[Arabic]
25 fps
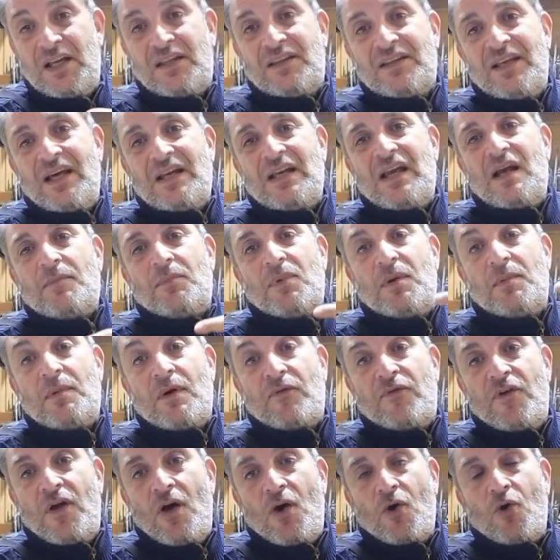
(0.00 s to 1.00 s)
الثانيه
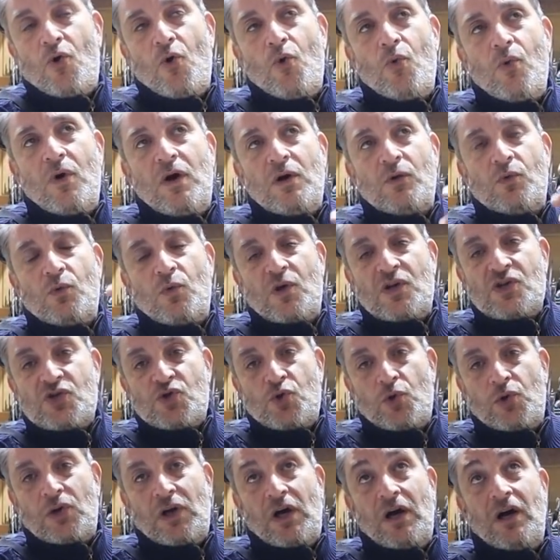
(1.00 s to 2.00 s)
بيبقى فيها قوه
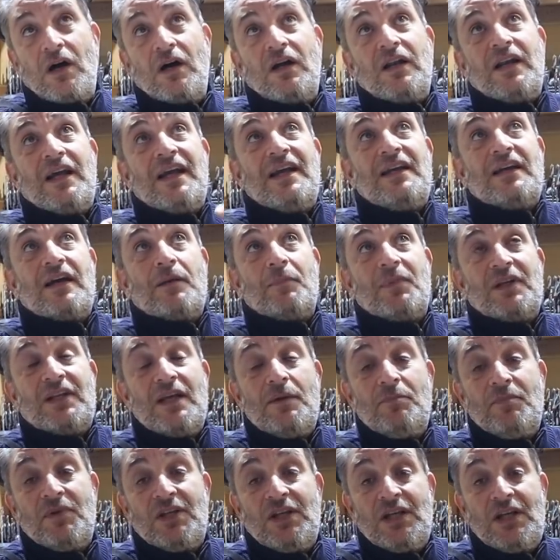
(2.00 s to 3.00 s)
وسرعه لانك
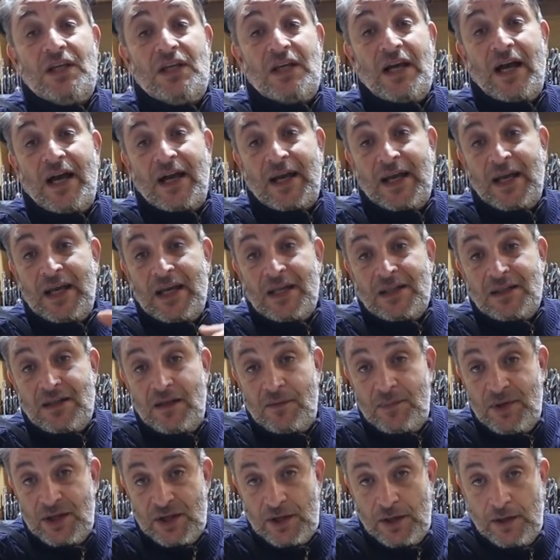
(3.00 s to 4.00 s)
بتبني حاجات
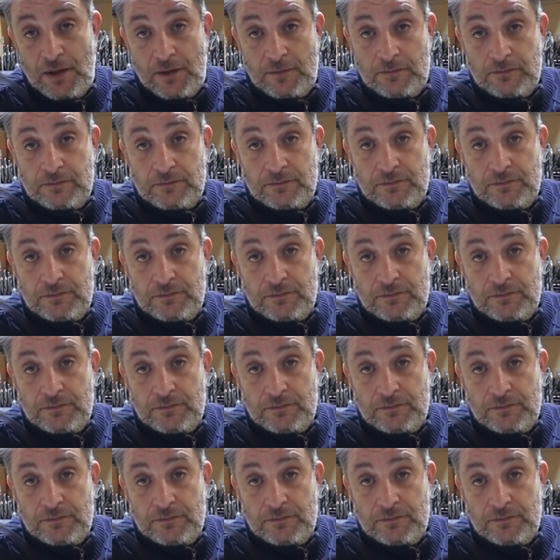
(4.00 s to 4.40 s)
كبيره